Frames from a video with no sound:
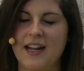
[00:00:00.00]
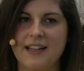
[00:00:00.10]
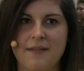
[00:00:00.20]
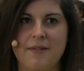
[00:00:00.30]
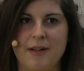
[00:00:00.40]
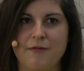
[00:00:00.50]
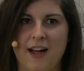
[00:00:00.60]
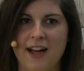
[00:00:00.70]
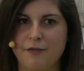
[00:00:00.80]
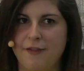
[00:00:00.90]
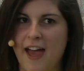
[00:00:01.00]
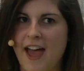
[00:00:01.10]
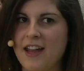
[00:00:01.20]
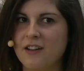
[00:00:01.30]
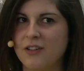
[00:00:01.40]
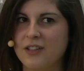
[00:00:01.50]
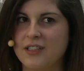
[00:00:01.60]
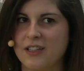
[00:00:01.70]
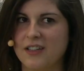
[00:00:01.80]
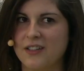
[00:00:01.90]
je nachdem, wenn man fragt, Fan
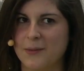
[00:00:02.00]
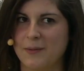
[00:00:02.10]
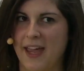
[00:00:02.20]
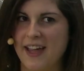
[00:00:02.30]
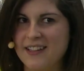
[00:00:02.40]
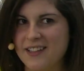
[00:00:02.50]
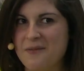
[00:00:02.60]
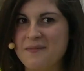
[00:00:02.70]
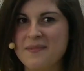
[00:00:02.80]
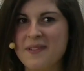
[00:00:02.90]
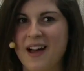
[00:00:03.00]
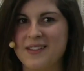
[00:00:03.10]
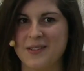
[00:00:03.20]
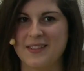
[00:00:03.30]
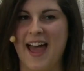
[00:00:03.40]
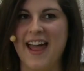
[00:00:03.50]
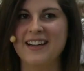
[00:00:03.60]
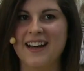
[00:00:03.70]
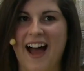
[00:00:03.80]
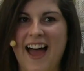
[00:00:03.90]
und äh, Kingdom, also das
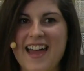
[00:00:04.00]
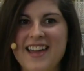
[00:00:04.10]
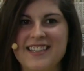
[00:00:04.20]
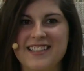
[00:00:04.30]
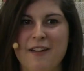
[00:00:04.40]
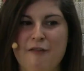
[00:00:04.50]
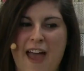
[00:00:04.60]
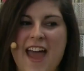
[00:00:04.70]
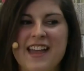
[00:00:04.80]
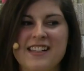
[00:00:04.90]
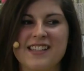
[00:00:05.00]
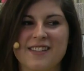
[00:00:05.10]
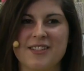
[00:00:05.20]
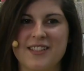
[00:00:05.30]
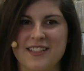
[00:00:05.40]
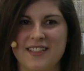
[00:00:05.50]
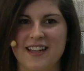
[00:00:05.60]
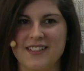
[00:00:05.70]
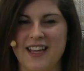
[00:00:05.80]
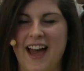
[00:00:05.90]
eigene Reich der Fans, wo sie ja.
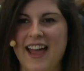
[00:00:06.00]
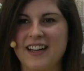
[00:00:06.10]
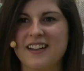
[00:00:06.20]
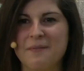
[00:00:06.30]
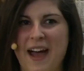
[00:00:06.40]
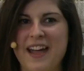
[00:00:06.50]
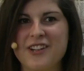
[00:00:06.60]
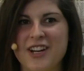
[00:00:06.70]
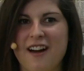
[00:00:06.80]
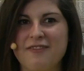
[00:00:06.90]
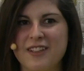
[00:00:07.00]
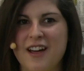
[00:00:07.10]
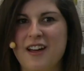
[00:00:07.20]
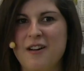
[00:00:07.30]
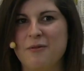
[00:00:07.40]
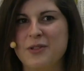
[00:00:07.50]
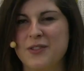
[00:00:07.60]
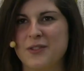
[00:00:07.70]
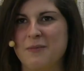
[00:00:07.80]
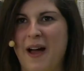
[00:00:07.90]
also ihre eigene Gemeinschaft, wo
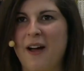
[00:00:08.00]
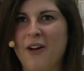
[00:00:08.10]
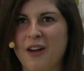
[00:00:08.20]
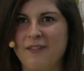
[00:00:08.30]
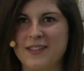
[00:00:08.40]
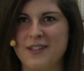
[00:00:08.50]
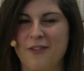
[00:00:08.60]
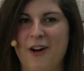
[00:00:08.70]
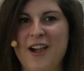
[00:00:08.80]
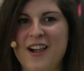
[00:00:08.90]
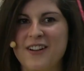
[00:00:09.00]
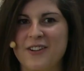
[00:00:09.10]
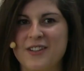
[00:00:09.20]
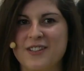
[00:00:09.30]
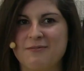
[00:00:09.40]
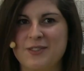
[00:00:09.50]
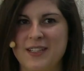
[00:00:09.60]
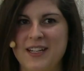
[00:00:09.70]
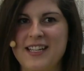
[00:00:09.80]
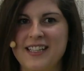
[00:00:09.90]
sie so machen können, was sie wollen und wo
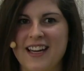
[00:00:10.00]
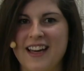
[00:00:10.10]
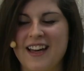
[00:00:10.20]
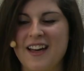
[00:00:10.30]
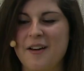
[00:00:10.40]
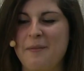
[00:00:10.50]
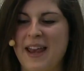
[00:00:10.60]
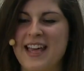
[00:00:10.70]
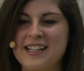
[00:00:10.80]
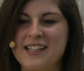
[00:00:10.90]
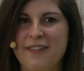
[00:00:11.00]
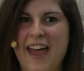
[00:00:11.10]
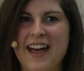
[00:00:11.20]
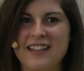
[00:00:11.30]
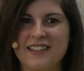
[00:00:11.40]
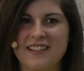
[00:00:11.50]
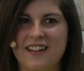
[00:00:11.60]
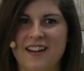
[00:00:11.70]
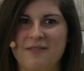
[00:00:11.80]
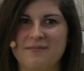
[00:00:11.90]
sie nicht belächelt werden,
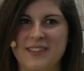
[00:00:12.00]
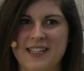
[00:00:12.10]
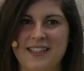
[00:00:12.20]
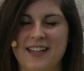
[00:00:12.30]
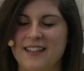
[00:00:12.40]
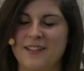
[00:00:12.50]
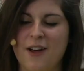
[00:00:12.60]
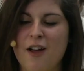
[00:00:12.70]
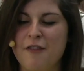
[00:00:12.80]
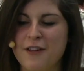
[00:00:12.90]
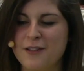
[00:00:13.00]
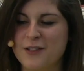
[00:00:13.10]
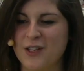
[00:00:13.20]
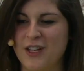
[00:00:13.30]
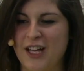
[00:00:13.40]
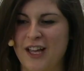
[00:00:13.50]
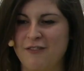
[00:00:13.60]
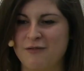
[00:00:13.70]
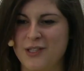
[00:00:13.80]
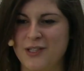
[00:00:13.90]
ähm, dass sie das jetzt toll finden,
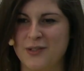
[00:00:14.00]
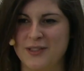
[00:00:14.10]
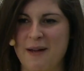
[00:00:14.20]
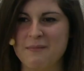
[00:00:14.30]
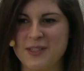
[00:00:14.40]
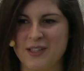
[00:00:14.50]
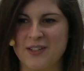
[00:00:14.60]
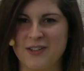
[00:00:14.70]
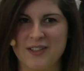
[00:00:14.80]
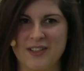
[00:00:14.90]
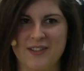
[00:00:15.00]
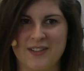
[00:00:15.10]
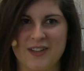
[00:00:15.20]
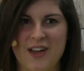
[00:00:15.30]
sondern wo sie zusammen sind und das